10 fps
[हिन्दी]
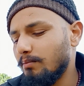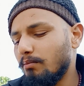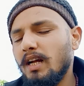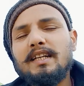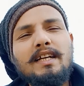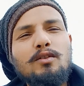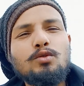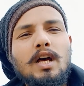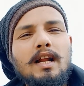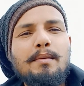मन के
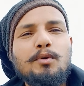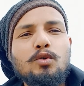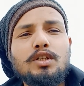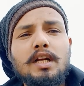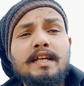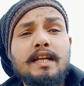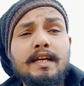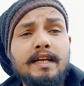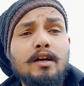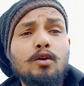अनुसार आप लोग चलने
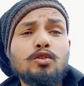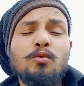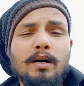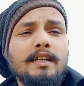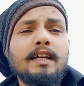लगेंगे और जो मन